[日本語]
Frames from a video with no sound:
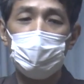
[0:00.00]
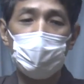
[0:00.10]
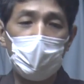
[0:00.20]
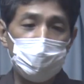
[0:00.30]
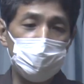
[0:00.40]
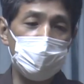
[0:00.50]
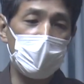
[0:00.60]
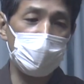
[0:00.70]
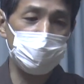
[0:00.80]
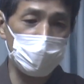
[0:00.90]
幸福
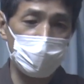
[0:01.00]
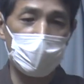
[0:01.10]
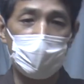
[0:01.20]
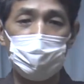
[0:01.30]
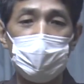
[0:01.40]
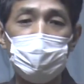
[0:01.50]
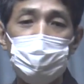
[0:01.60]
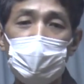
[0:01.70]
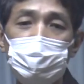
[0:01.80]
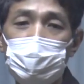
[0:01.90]
か不幸か恵
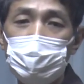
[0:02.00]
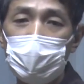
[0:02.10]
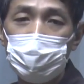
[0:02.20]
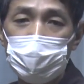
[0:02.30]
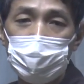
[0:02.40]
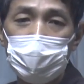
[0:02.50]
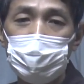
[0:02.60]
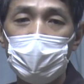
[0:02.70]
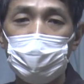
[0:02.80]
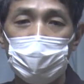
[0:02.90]
まれてるか恵まれ
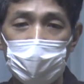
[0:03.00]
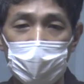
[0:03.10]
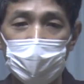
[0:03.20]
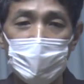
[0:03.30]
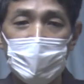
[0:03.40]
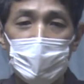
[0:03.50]
てないかは